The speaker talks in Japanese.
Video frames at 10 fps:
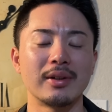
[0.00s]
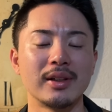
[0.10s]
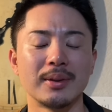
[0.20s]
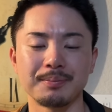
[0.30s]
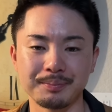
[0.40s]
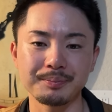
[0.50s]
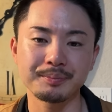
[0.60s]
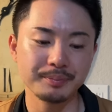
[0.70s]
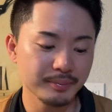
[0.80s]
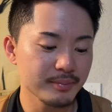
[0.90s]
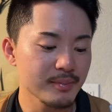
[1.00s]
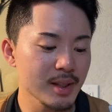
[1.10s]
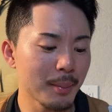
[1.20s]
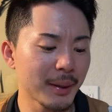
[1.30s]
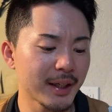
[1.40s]
うん。
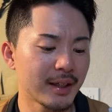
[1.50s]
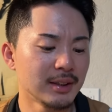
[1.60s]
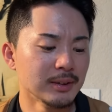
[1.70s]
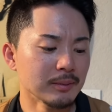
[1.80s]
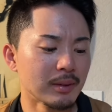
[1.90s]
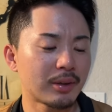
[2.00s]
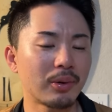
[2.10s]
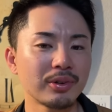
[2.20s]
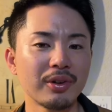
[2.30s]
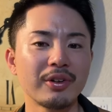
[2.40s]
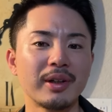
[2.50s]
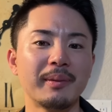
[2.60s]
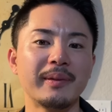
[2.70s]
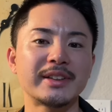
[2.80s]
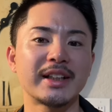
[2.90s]
やっぱり、コントロールい
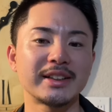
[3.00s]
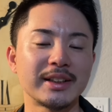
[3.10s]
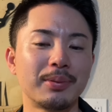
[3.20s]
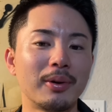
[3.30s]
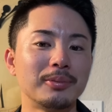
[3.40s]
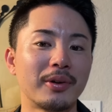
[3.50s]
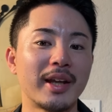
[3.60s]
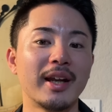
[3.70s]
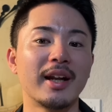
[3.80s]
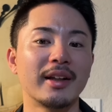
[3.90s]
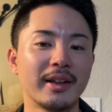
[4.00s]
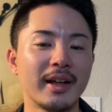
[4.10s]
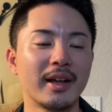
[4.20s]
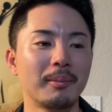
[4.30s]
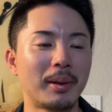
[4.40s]
いピッチャーだし、フォームも綺麗なん
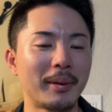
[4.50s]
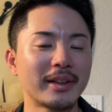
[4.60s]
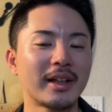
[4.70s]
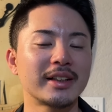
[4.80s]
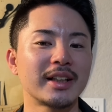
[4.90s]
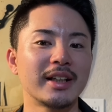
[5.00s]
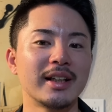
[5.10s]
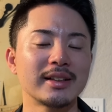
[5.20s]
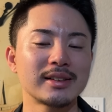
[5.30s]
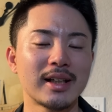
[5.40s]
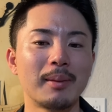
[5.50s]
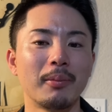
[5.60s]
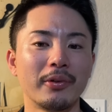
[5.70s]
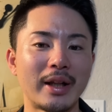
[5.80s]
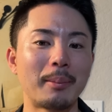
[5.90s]
で、まあ、バッターからしたら威圧感
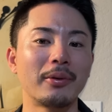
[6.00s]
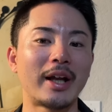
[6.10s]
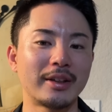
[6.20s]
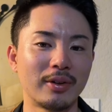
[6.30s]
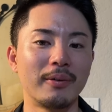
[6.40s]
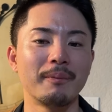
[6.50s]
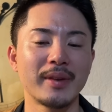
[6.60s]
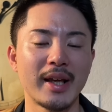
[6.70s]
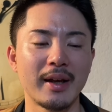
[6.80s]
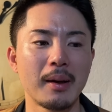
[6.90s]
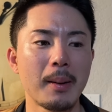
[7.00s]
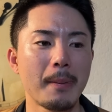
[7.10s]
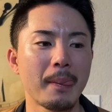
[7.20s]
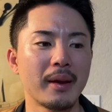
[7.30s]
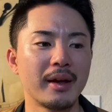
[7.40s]
もなんもないと。で、
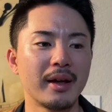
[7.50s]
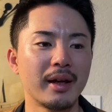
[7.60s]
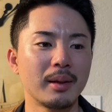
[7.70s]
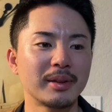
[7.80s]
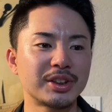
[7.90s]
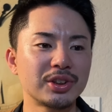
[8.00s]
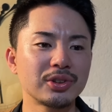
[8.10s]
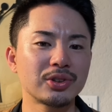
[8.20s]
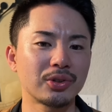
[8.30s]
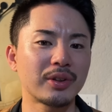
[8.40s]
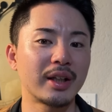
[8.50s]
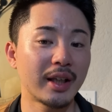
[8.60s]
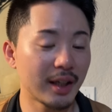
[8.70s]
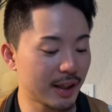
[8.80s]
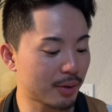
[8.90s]
えー、まあ、シュートとか
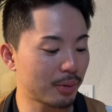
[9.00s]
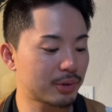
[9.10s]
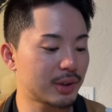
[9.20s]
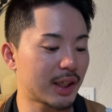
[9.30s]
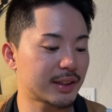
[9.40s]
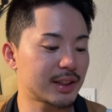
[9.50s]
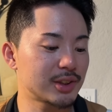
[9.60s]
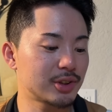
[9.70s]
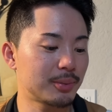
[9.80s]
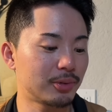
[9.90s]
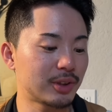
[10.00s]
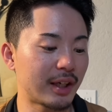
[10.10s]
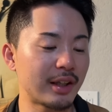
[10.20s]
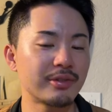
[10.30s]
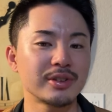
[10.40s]
ね、えー、この桑原選手にも打た
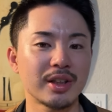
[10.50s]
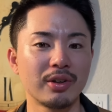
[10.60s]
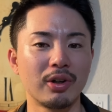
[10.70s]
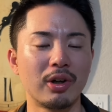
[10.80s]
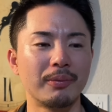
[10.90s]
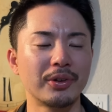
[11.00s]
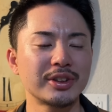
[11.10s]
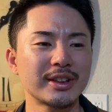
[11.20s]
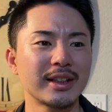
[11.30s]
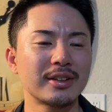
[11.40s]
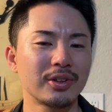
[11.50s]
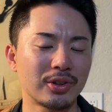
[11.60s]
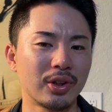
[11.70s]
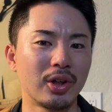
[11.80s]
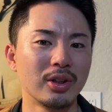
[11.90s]
れてるんですけど、どっちかっていう
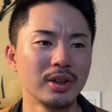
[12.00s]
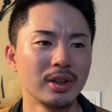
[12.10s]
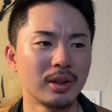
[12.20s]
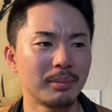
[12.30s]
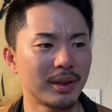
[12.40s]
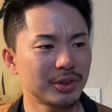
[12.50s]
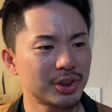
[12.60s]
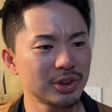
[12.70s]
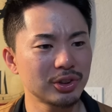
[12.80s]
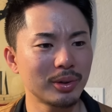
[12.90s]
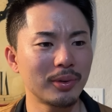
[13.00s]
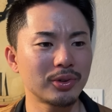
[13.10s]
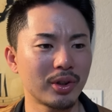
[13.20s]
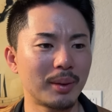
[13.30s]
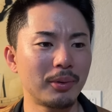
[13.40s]
と、まあ、あの、
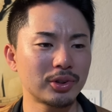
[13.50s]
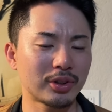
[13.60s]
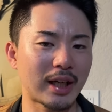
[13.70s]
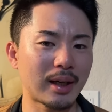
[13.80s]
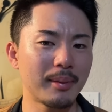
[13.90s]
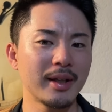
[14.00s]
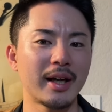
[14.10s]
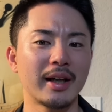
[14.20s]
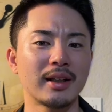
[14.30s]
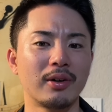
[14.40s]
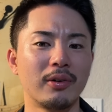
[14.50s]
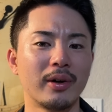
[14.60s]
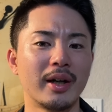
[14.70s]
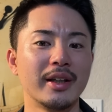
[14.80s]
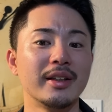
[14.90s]
シュートボールとかもっと高めに投げた方
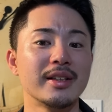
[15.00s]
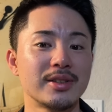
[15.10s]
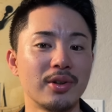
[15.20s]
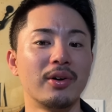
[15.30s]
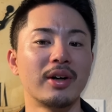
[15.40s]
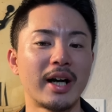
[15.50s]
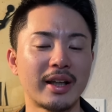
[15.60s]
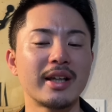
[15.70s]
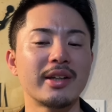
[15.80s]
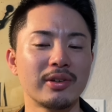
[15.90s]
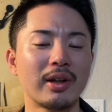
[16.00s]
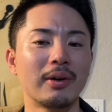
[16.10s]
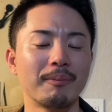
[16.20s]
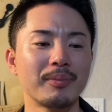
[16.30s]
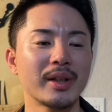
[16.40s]
がいいんですよ。はっきうけ
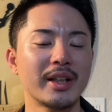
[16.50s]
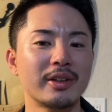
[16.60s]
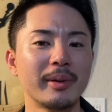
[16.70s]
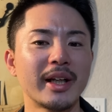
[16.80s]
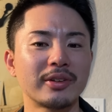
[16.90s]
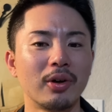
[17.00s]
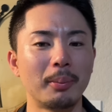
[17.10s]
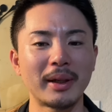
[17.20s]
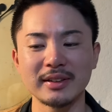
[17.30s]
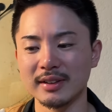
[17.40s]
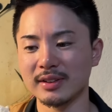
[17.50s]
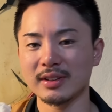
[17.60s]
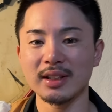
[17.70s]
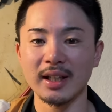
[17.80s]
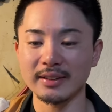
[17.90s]
ど。うん、低めだとバッ
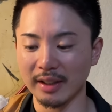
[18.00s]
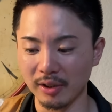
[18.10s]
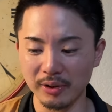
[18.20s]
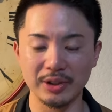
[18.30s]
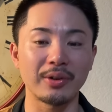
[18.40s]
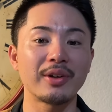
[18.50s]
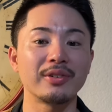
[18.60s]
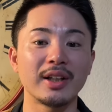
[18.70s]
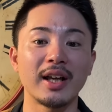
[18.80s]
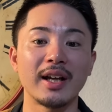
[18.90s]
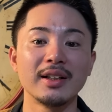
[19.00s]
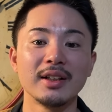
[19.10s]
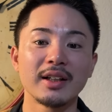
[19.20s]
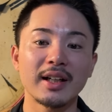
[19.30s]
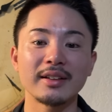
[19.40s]
ターって距離取れるんで、
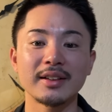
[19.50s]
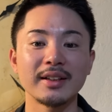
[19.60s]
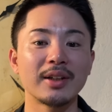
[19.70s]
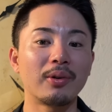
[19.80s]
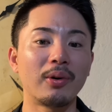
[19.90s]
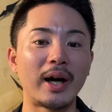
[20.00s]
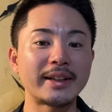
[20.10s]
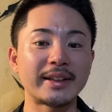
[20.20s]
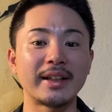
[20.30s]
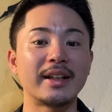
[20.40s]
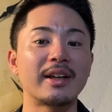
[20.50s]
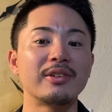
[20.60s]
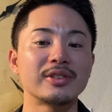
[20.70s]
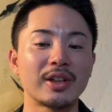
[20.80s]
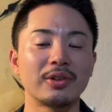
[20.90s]
簡単にこう当てたりでき
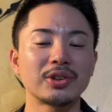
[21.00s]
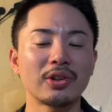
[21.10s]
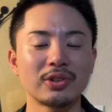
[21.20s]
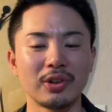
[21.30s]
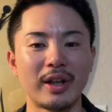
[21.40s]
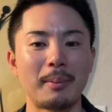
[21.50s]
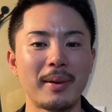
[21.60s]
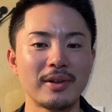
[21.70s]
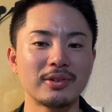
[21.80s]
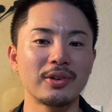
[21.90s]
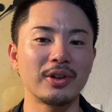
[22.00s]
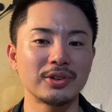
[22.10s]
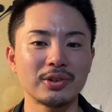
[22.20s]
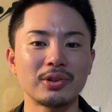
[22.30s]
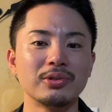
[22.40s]
るんですけど、ちょっとね、ベルトより
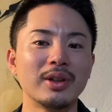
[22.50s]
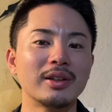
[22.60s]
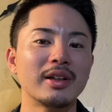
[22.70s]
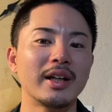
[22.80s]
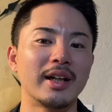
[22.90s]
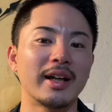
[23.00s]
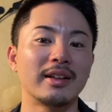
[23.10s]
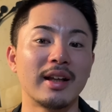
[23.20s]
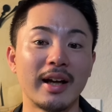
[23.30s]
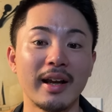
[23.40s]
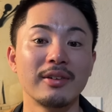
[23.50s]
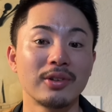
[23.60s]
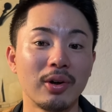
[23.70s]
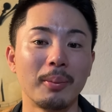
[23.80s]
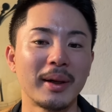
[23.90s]
ちょっと上ぐらい投げてあげる
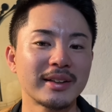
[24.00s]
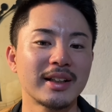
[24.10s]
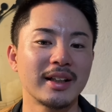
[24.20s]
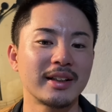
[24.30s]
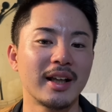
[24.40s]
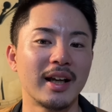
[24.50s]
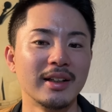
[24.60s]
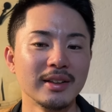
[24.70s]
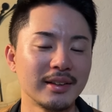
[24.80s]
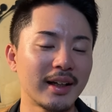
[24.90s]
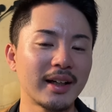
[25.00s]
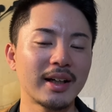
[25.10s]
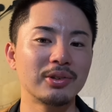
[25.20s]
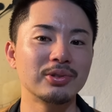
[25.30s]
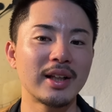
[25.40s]
と、バッターってなかな
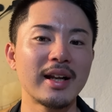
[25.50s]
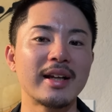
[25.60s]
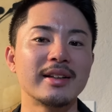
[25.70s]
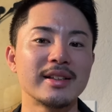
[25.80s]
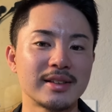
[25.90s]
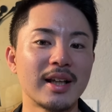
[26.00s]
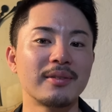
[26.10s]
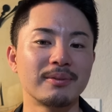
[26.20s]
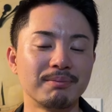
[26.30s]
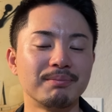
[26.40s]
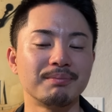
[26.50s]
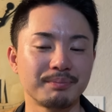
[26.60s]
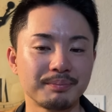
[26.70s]
か打てないんですね。うん。